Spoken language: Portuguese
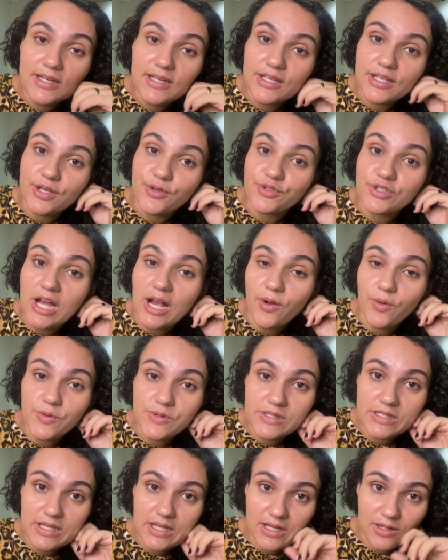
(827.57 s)
que eu já
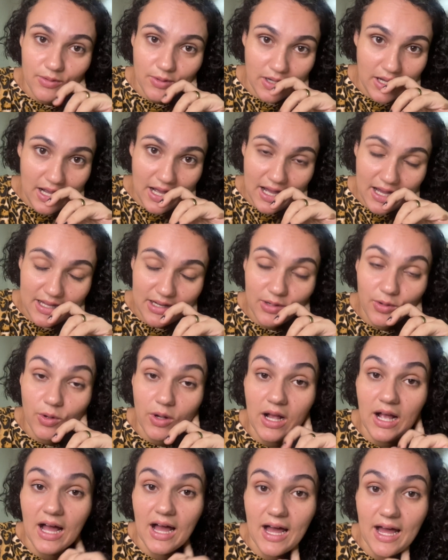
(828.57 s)
consegui alocar,
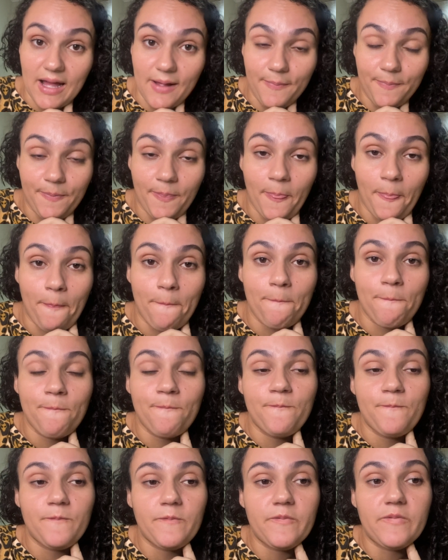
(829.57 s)
alocar
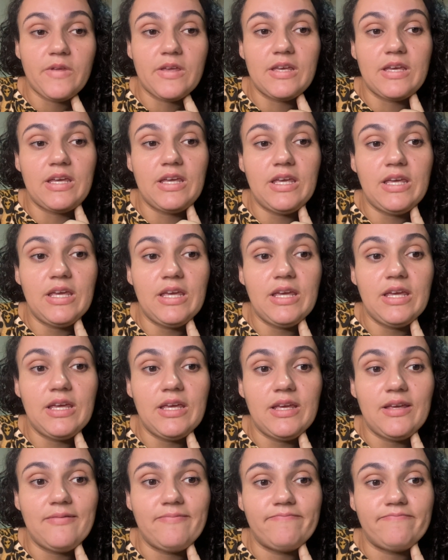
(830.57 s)

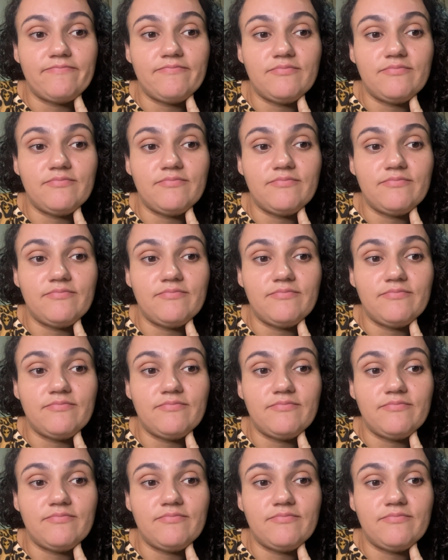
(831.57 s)
e